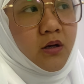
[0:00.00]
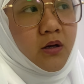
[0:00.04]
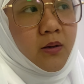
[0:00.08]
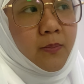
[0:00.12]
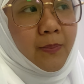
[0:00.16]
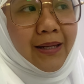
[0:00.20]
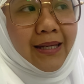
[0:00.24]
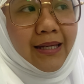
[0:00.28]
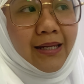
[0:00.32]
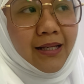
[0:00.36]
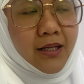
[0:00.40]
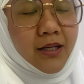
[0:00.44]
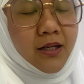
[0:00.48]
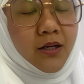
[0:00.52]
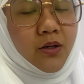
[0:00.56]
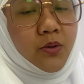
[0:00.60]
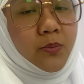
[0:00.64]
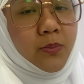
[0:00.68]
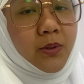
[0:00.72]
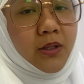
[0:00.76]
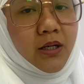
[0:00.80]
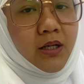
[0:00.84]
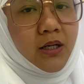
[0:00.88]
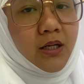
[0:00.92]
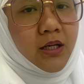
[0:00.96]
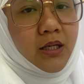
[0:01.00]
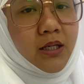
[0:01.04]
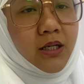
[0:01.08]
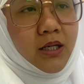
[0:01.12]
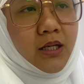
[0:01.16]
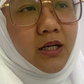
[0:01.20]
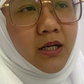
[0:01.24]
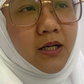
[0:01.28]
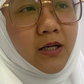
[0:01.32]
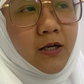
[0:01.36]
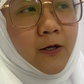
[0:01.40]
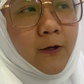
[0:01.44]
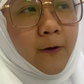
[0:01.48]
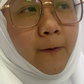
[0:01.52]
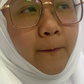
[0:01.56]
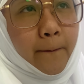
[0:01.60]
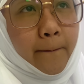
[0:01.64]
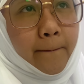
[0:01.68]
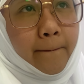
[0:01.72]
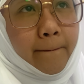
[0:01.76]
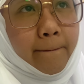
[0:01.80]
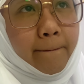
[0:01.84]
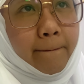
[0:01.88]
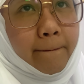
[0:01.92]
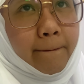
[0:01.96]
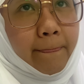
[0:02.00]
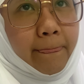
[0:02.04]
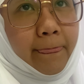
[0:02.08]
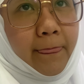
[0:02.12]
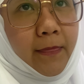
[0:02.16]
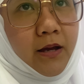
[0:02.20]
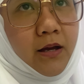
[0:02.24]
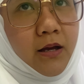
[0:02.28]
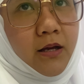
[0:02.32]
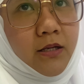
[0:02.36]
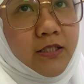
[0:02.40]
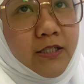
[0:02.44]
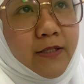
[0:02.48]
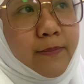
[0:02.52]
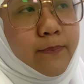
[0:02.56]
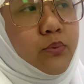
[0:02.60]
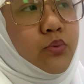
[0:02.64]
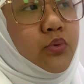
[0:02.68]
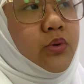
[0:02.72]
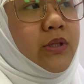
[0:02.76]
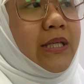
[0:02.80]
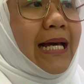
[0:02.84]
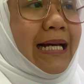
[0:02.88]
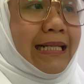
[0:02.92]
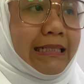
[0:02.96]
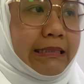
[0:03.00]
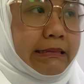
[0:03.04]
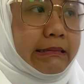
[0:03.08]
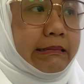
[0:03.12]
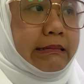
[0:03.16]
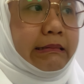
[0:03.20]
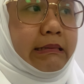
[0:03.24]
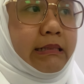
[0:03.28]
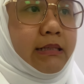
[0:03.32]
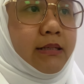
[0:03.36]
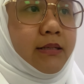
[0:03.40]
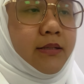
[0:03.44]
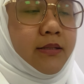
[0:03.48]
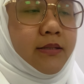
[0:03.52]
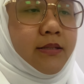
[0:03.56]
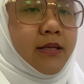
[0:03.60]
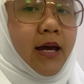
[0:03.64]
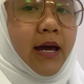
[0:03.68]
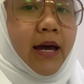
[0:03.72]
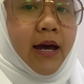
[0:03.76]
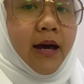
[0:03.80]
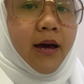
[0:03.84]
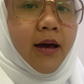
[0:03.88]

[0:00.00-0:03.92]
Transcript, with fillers: Mahilig ako maglagay ng sibuyas sa